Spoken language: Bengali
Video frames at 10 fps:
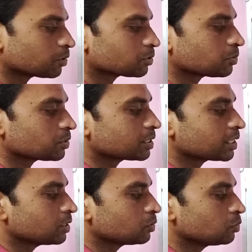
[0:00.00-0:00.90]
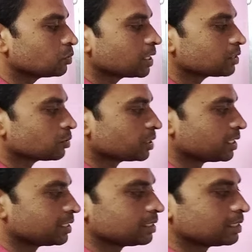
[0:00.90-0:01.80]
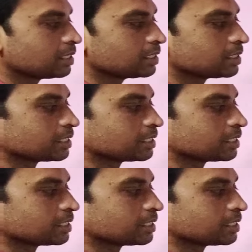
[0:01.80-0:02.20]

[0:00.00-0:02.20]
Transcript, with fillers: পরস্পরের থেকে দূরে সরিয়ে নিয়ে যেতে